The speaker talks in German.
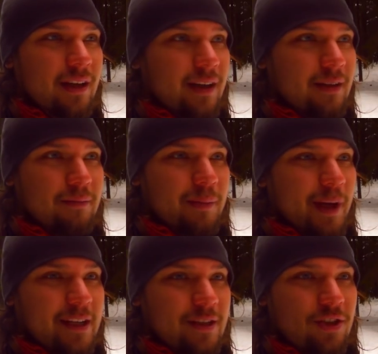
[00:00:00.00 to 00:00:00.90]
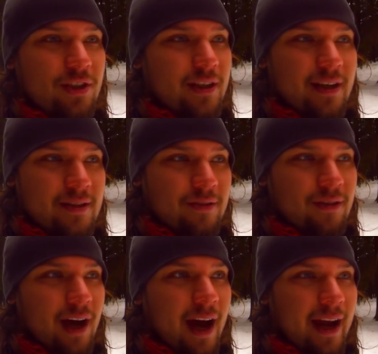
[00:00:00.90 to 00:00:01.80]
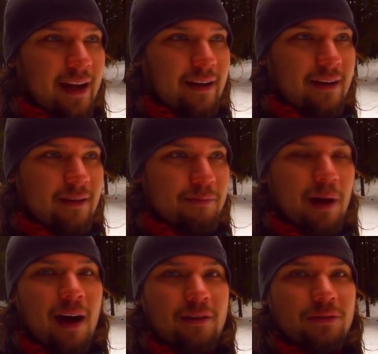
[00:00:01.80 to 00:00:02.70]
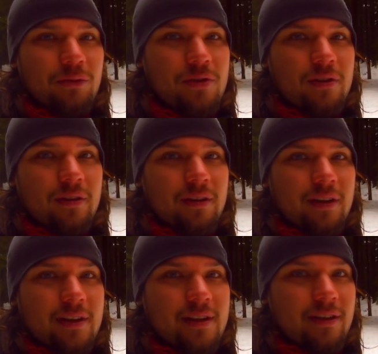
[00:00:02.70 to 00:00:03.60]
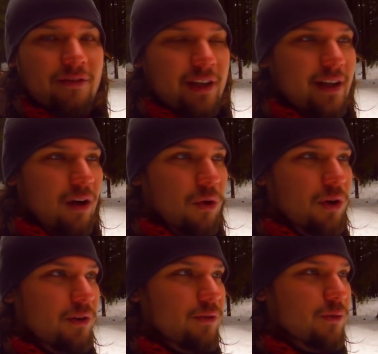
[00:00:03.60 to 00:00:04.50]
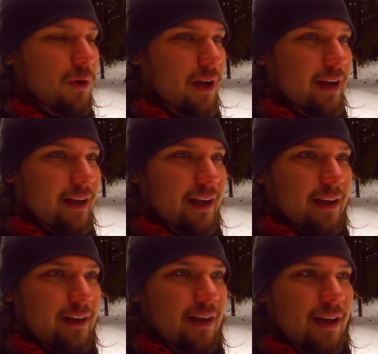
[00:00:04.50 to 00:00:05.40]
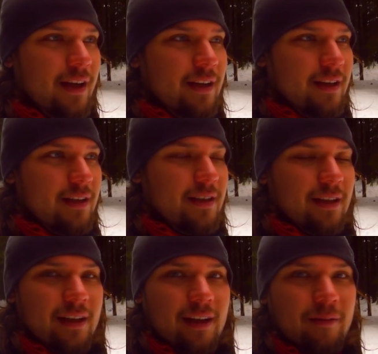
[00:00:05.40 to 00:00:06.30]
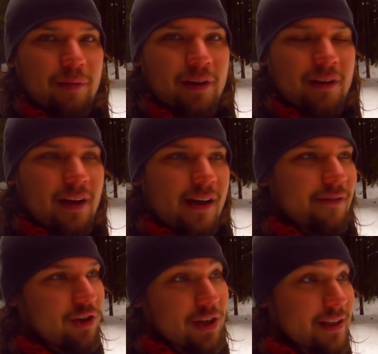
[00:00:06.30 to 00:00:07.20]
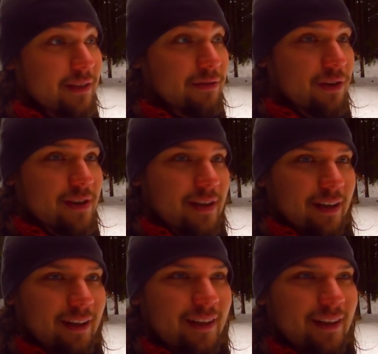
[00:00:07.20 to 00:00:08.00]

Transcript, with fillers: ähm, beim Hexenstieg. Also ein paar Füße ist den Weg auch vorher lang gegangen, den ich dann gegangen bin. Äh, wahrscheinlich der Förster.